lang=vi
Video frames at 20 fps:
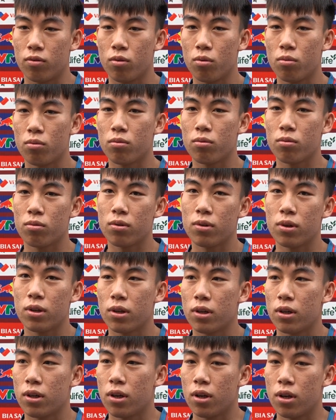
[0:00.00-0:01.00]

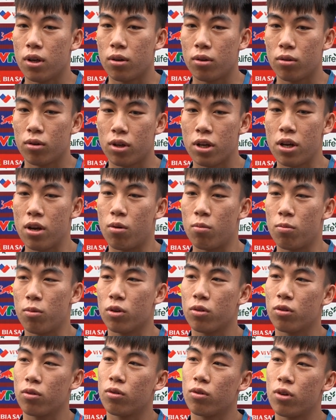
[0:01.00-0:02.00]
cũng hiểu
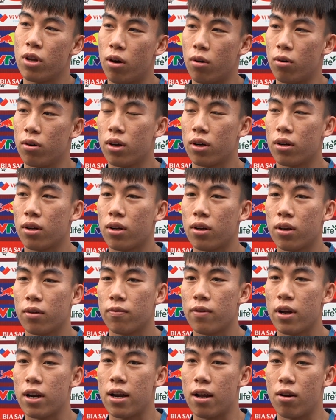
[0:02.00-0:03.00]
một hiểu được à,
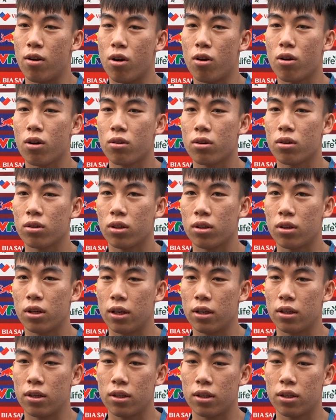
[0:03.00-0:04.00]
phần nào đó
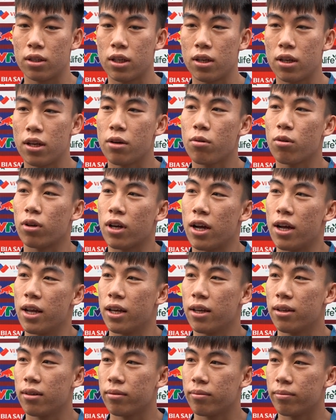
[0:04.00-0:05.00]
triết lý của
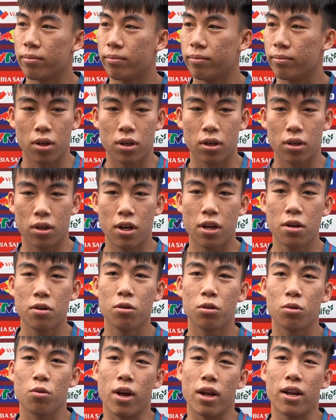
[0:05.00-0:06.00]
thầy lên
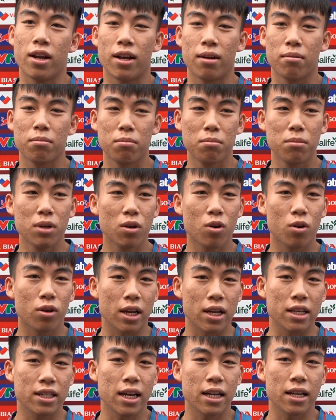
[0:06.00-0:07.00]
đội tuyển là mức độ
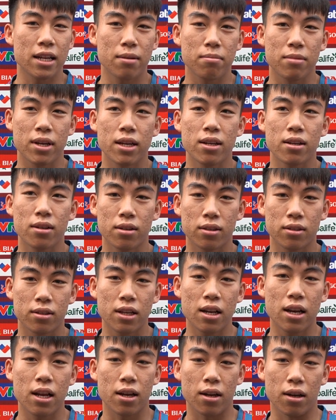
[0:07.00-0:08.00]
cạnh tranh thì em thấy
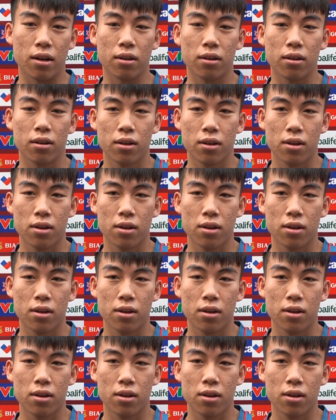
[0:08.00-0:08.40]
rất là